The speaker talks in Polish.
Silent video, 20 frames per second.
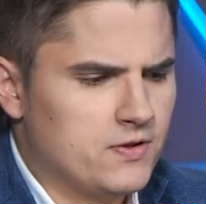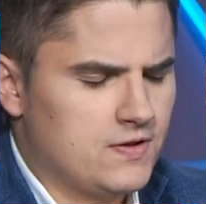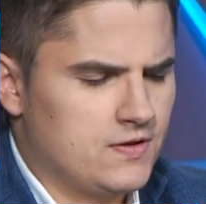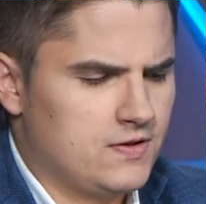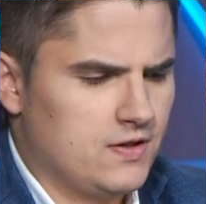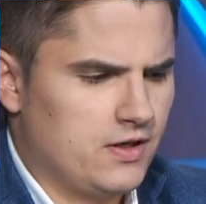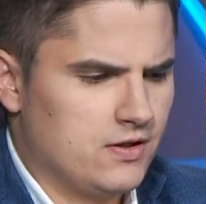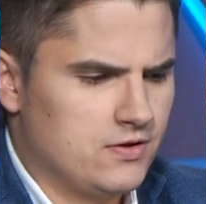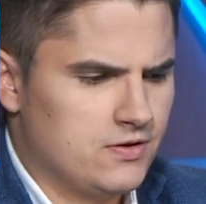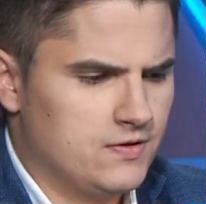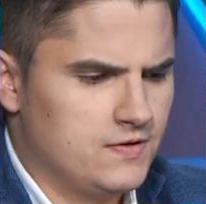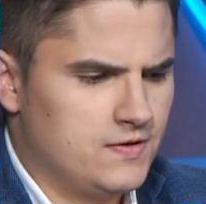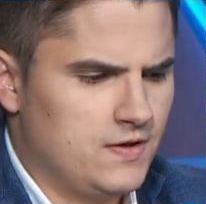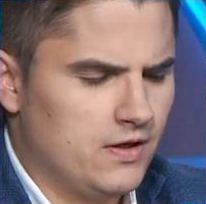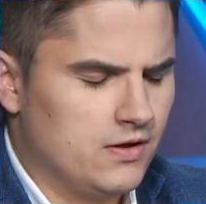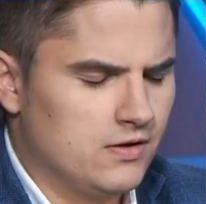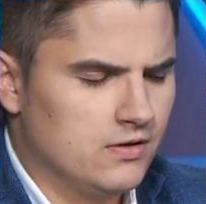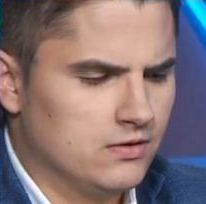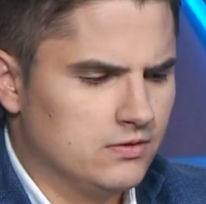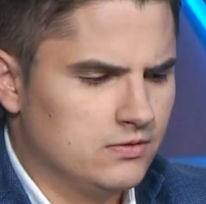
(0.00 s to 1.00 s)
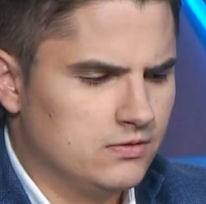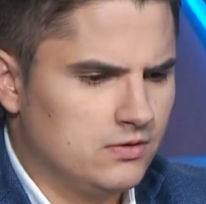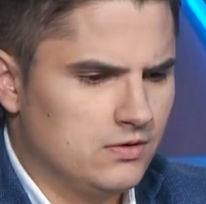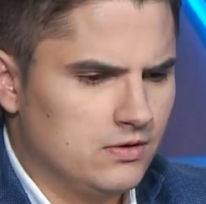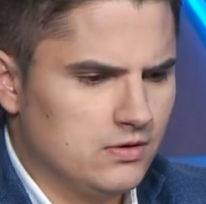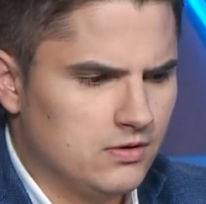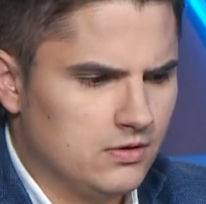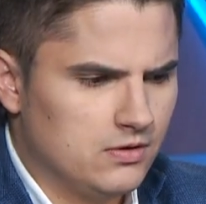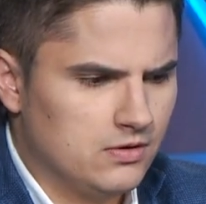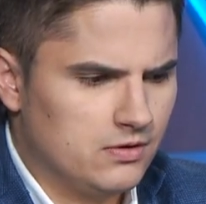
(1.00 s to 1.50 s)
prezesa Kaczyńskiego
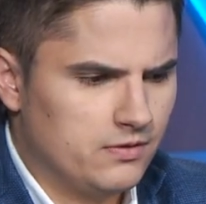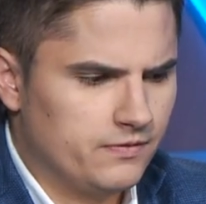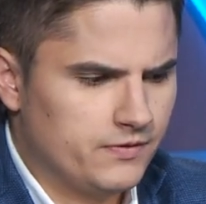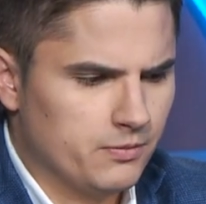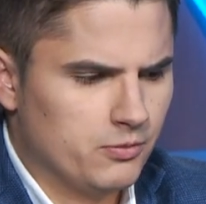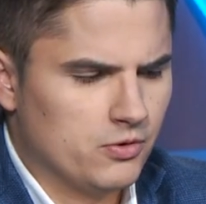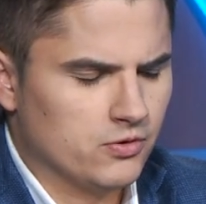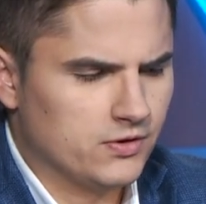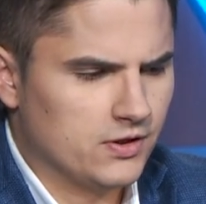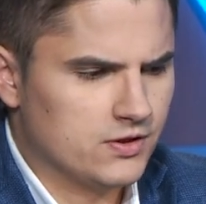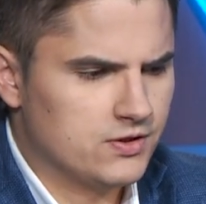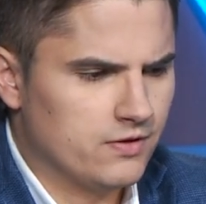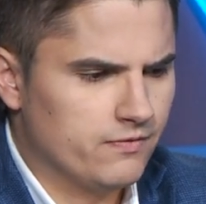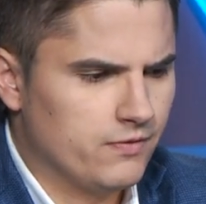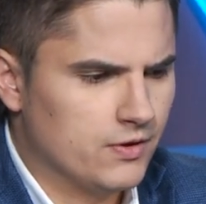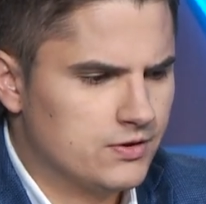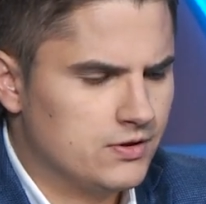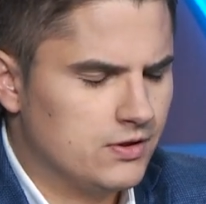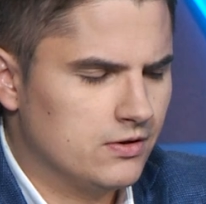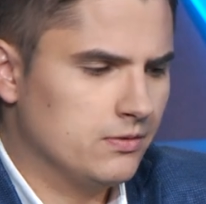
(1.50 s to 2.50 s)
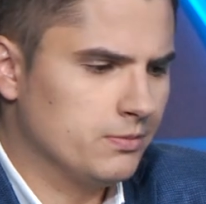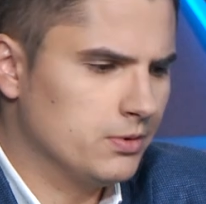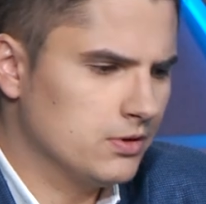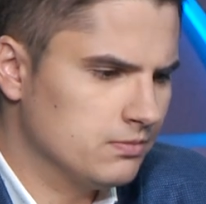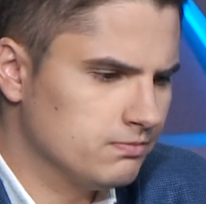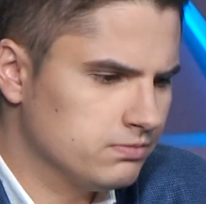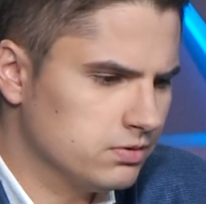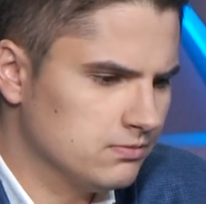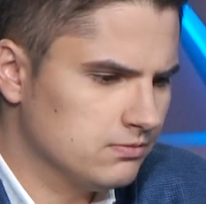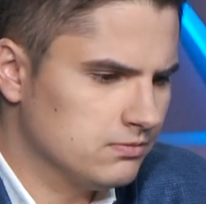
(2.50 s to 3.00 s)
e, w tym kontekście właśnie? No
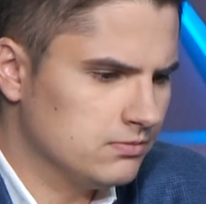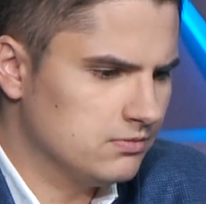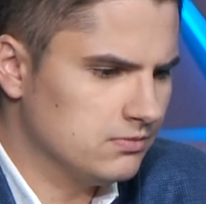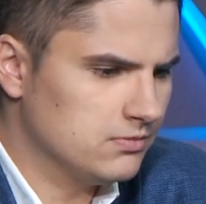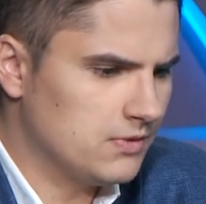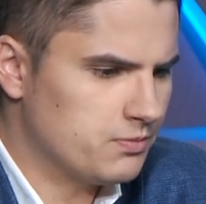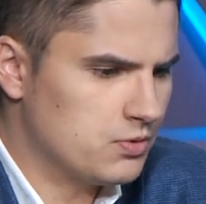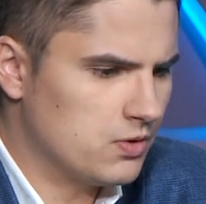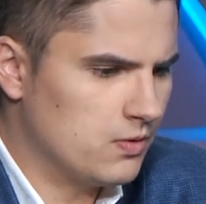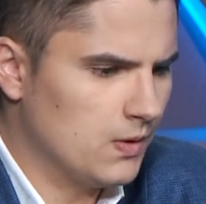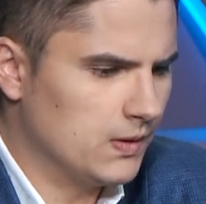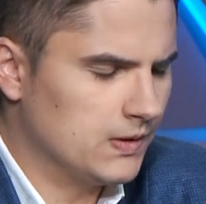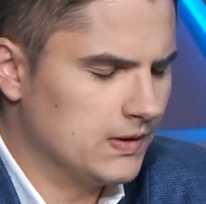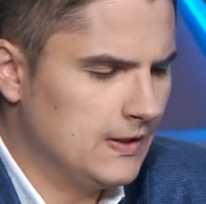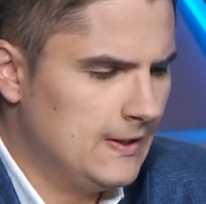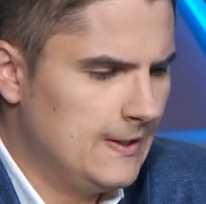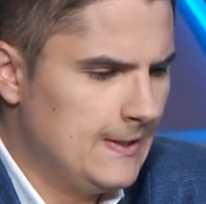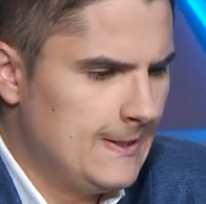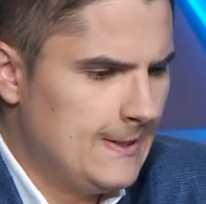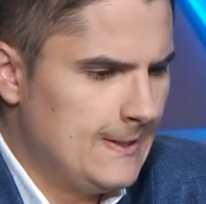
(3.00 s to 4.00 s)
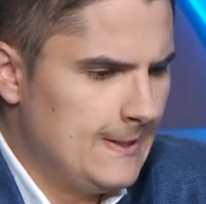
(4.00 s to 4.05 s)
bo na przykład